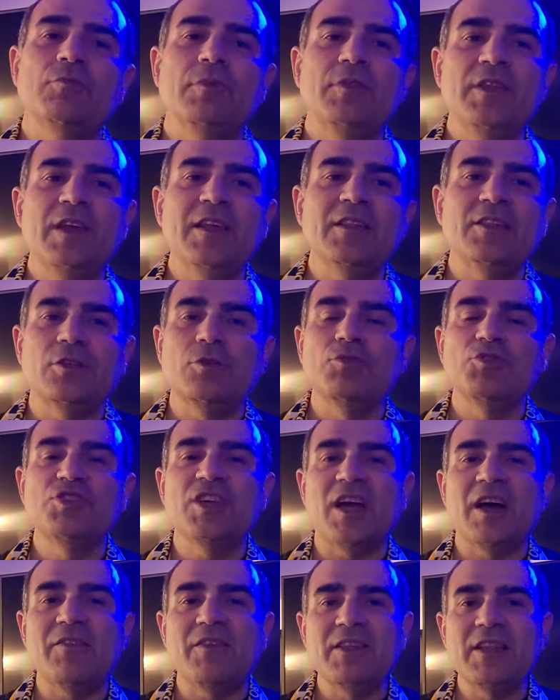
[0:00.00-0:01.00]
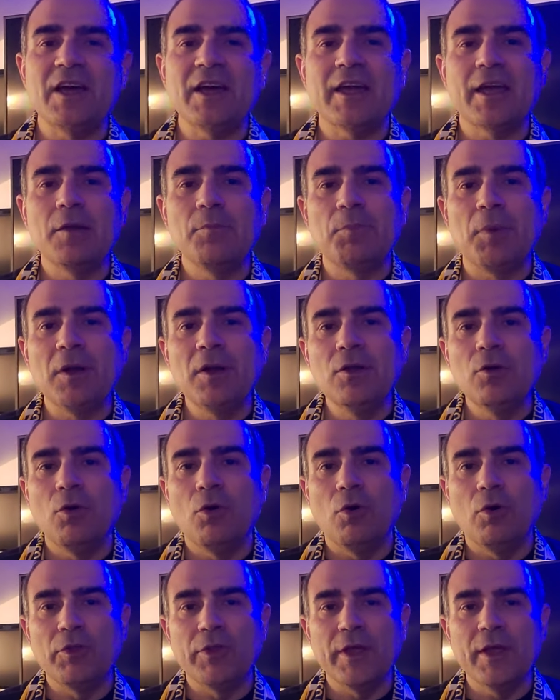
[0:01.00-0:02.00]
niente, non girava neanche il
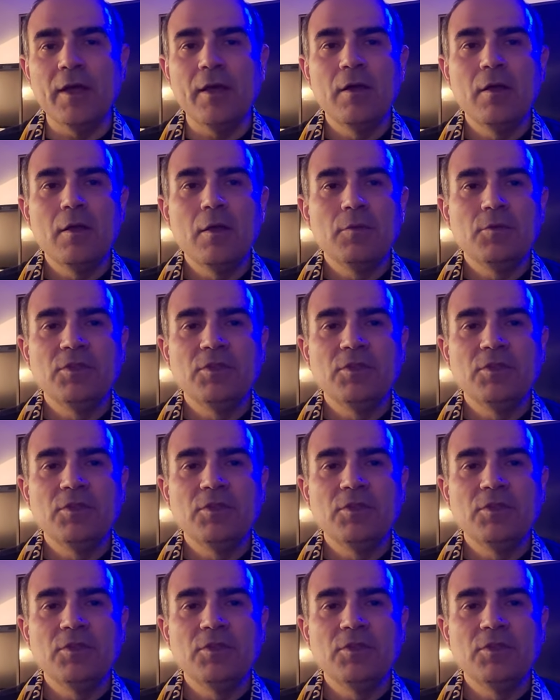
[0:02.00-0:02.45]
pallone,